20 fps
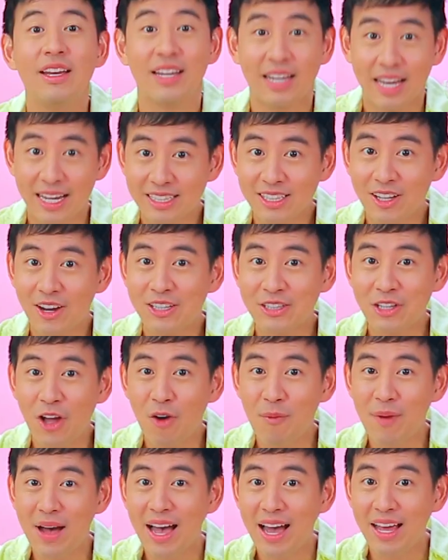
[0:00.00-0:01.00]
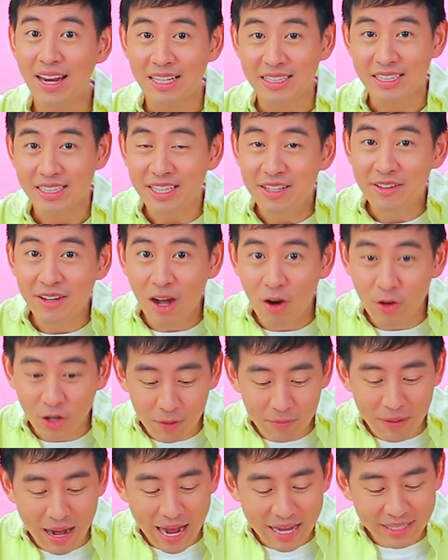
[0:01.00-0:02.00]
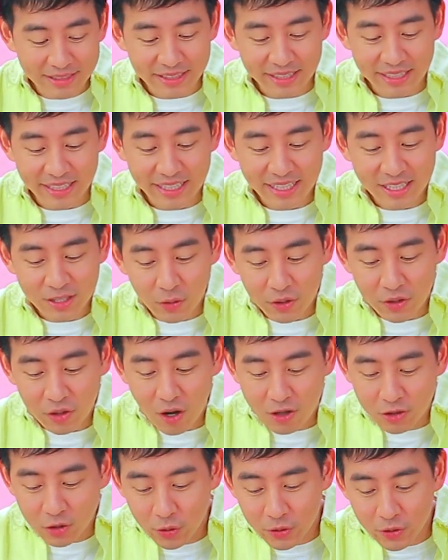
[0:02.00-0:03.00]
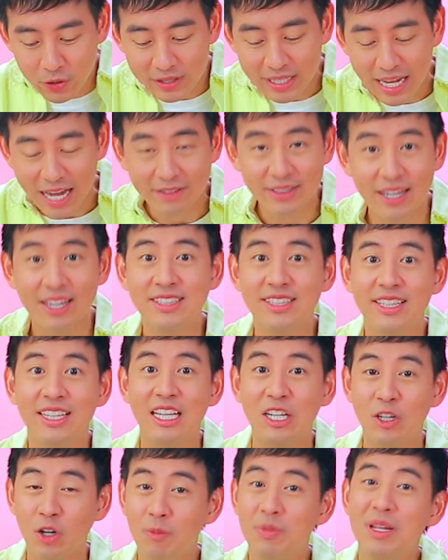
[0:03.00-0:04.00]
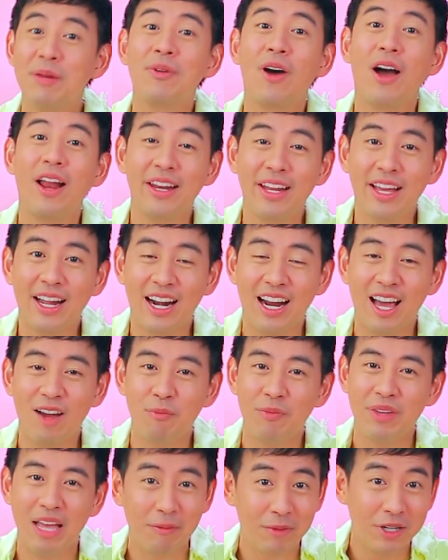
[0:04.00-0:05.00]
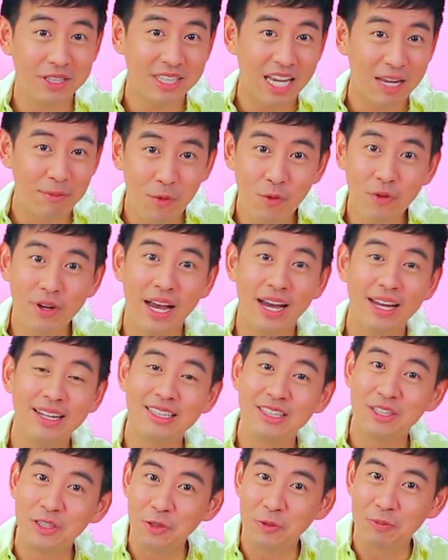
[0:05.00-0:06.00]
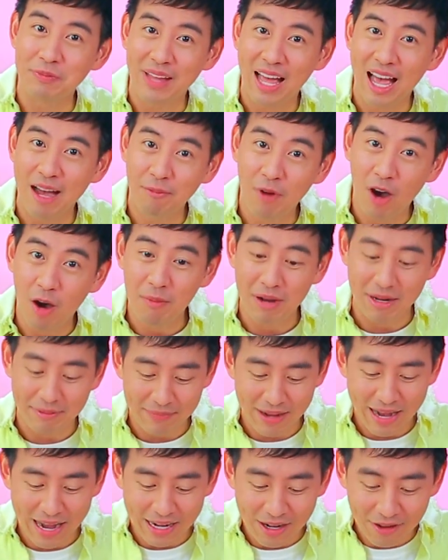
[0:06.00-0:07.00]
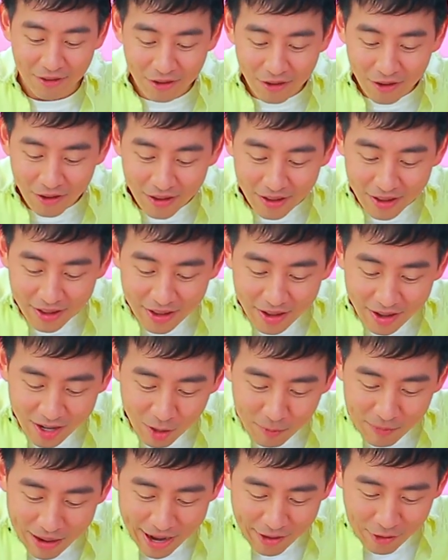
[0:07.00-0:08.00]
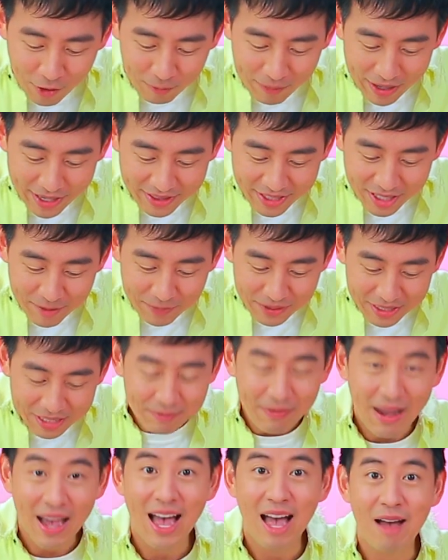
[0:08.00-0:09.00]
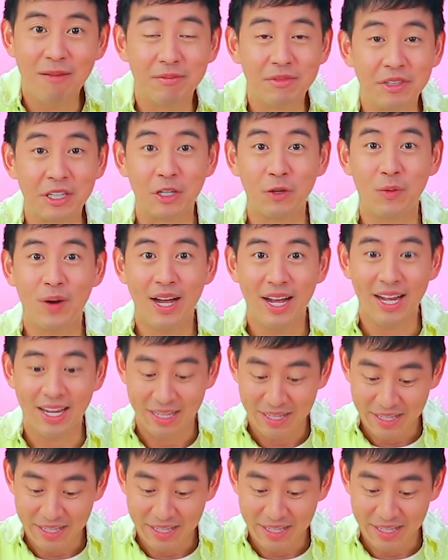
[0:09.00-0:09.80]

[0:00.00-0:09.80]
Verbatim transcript: ขั้นตอนต่อมาหลังจากที่เราระบายสีส่วนของตัวดวงดาวทั้ง4ครบเรียบร้อยแล้วนะครับพี่อามก็ใช้ผู้กันจุ่มน้ำพอหมัดๆแล้วก็ระบายลงไปที่พื้นภาพ หรือว่า